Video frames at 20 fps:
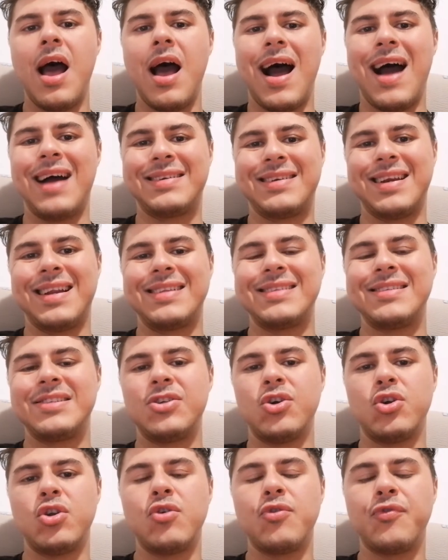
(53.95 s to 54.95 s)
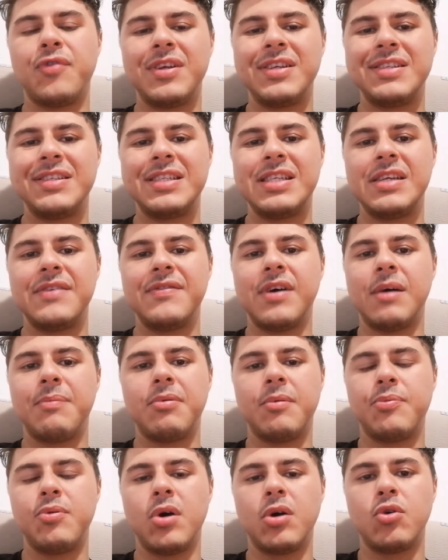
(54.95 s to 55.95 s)
attrazione offensiva
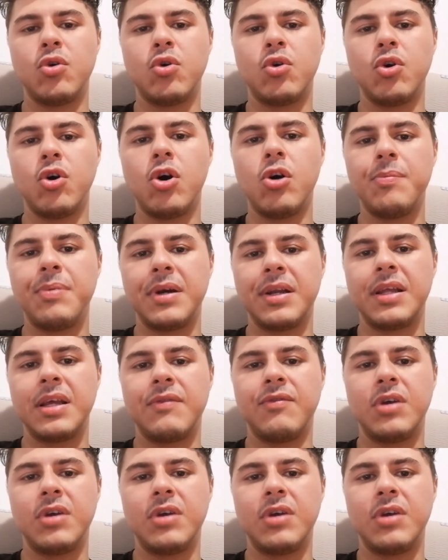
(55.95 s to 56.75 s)
proprio a go-go perché